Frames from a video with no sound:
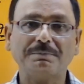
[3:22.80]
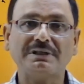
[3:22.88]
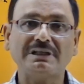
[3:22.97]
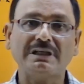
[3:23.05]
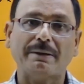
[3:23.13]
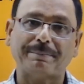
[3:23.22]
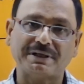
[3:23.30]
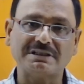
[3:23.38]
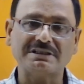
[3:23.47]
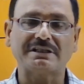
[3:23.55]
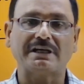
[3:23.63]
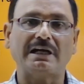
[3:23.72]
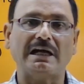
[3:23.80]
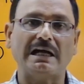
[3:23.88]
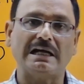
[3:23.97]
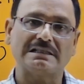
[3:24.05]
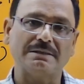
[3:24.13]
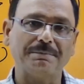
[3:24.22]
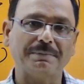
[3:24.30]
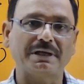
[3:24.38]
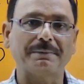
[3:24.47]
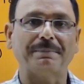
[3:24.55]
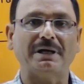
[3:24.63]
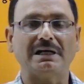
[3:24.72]
की अपेक्षा आजम के
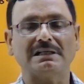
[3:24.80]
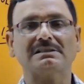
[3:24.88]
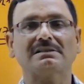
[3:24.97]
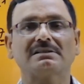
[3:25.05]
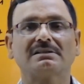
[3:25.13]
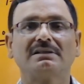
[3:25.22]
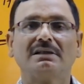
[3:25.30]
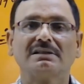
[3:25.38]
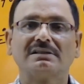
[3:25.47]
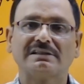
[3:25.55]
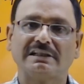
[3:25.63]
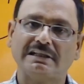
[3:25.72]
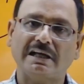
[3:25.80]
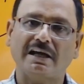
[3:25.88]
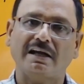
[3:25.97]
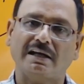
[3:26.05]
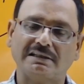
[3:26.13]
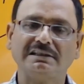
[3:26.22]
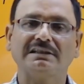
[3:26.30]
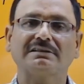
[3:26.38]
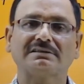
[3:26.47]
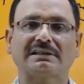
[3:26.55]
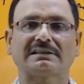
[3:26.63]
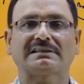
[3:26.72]
पास सेना अधिक
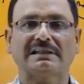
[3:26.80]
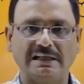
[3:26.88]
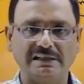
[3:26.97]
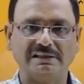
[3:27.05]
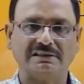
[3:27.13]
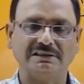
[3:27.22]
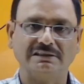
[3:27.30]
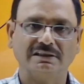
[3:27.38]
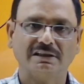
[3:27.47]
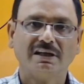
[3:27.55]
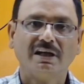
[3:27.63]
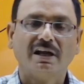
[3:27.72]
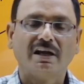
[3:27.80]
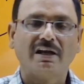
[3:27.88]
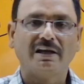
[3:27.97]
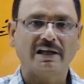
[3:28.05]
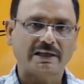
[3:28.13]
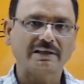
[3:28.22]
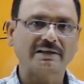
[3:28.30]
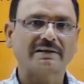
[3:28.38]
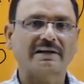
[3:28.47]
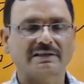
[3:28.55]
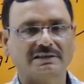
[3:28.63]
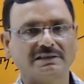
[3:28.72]
शक्तिशाली थी लेकिन
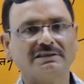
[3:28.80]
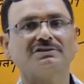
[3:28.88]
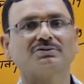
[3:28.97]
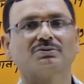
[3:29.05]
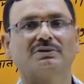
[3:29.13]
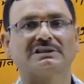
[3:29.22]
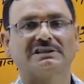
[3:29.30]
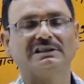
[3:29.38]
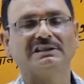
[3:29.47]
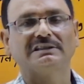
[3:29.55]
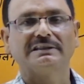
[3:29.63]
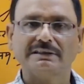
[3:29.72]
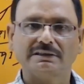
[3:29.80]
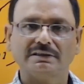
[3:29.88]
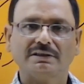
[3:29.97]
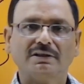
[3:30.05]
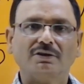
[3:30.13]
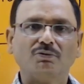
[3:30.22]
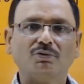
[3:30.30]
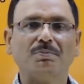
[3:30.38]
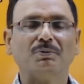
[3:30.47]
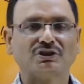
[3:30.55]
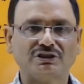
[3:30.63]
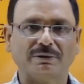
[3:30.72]
रणनीति जो अच्छी थी वो
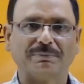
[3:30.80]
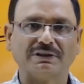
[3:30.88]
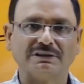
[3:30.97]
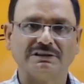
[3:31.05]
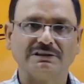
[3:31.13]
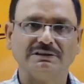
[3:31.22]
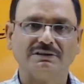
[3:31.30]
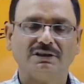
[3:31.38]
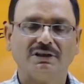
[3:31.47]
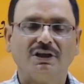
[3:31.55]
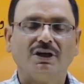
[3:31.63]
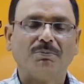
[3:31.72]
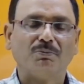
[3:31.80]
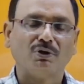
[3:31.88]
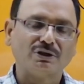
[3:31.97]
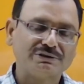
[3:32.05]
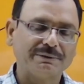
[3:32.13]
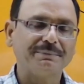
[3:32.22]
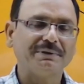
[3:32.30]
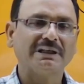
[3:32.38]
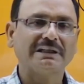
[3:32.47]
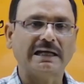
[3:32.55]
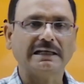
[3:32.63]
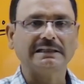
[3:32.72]
मोजम की थी मोजम ने
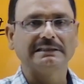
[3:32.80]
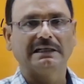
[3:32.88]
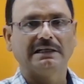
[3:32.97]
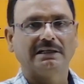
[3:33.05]
क्या किया